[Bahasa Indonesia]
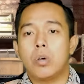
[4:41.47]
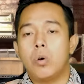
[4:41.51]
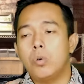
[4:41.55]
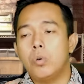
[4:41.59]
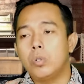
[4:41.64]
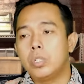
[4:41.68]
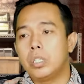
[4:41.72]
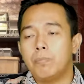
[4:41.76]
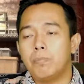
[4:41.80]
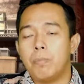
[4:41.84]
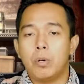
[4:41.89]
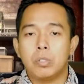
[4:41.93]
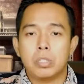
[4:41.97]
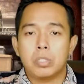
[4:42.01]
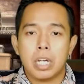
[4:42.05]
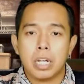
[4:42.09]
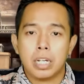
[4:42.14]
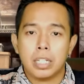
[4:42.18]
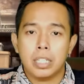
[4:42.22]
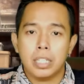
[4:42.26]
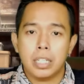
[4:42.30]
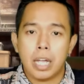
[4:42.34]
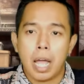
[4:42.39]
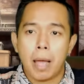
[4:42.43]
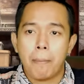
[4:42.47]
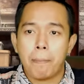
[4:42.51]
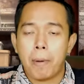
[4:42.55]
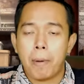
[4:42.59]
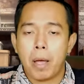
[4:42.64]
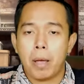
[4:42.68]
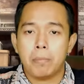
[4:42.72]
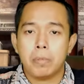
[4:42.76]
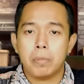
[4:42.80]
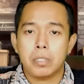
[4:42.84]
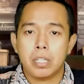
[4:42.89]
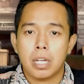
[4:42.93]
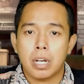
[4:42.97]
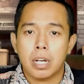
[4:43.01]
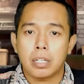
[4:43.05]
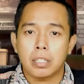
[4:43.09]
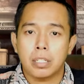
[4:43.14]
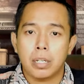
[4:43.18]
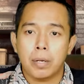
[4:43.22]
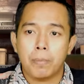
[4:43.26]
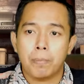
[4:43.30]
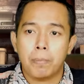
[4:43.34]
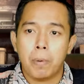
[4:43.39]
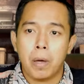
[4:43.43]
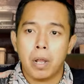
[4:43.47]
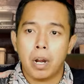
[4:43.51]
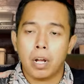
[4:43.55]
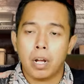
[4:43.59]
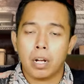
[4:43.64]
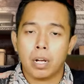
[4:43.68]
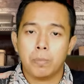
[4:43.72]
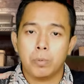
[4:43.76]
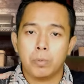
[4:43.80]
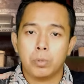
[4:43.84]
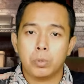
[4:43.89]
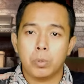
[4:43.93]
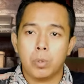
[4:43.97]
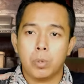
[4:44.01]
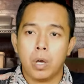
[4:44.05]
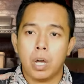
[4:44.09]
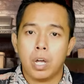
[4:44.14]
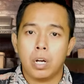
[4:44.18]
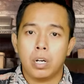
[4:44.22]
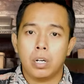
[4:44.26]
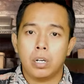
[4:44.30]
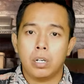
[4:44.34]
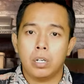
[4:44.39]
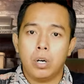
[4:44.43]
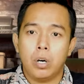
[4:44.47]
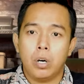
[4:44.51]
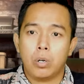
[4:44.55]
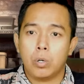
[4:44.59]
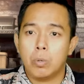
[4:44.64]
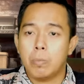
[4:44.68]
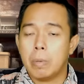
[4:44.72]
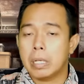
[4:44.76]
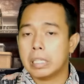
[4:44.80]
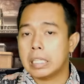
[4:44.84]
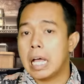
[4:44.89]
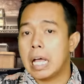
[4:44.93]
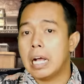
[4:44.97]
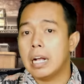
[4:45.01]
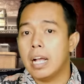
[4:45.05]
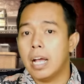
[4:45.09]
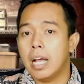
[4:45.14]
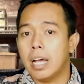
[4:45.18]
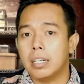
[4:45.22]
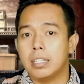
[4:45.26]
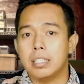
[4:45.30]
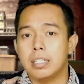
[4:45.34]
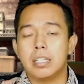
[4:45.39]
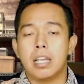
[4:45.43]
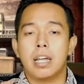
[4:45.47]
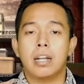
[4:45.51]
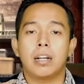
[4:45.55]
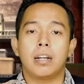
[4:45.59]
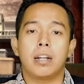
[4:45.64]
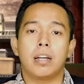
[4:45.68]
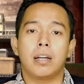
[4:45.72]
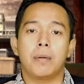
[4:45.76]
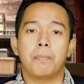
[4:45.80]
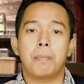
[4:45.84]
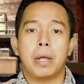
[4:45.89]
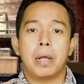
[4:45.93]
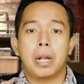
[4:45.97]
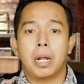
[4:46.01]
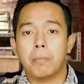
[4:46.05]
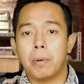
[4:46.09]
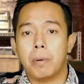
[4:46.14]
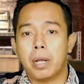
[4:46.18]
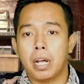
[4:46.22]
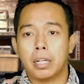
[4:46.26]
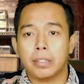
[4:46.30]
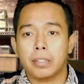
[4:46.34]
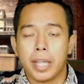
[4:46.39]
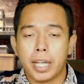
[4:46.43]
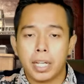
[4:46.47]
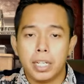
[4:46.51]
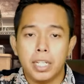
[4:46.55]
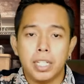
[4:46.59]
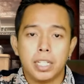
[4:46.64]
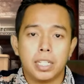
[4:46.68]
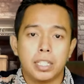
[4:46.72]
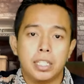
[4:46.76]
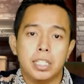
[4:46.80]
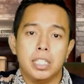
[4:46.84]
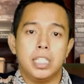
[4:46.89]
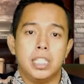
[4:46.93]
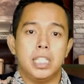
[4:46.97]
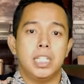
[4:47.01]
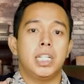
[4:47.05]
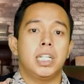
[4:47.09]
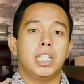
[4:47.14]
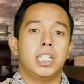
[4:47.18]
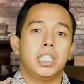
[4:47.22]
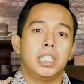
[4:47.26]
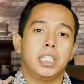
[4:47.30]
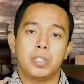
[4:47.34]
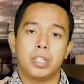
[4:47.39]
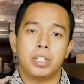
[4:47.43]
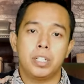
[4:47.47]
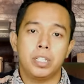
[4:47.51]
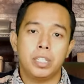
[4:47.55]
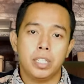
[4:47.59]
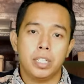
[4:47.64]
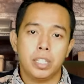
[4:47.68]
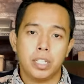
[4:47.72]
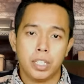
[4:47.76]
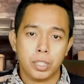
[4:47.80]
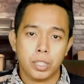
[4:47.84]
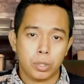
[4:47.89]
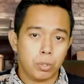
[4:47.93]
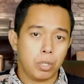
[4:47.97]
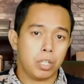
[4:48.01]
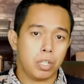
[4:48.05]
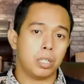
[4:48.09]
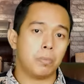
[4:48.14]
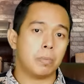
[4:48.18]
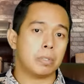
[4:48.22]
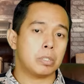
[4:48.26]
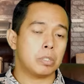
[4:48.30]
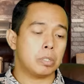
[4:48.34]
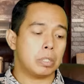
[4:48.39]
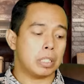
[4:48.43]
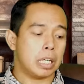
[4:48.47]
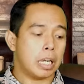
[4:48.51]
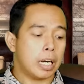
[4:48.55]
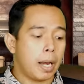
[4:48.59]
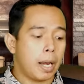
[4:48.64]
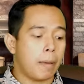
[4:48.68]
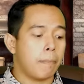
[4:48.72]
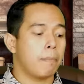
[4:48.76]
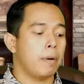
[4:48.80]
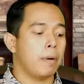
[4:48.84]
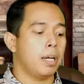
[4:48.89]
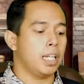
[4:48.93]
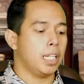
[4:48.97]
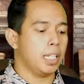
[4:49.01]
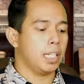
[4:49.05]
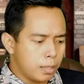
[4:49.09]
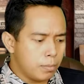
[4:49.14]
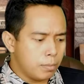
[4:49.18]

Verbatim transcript: Oh, mau cari apa misalnya? Barang kebutuhan eh, rumah tangga di sana, barang-barang teknik di sini. Jadi itu yang dimaksud dengan labeling.